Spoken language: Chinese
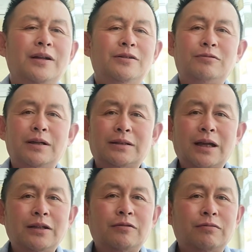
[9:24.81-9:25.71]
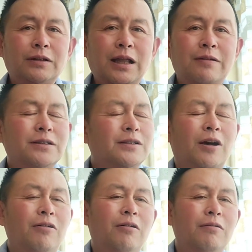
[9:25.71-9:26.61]
就这个他的主治大夫姓
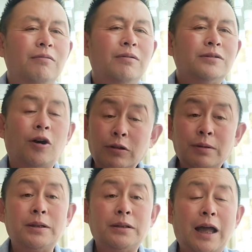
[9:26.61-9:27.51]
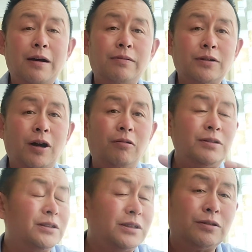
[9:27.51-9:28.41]
曹，曹英明大夫，就
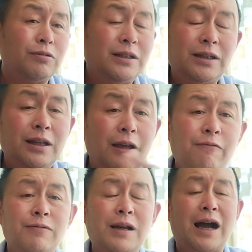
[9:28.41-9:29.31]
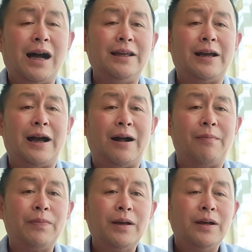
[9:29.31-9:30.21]
好几次说你得来复查了呀。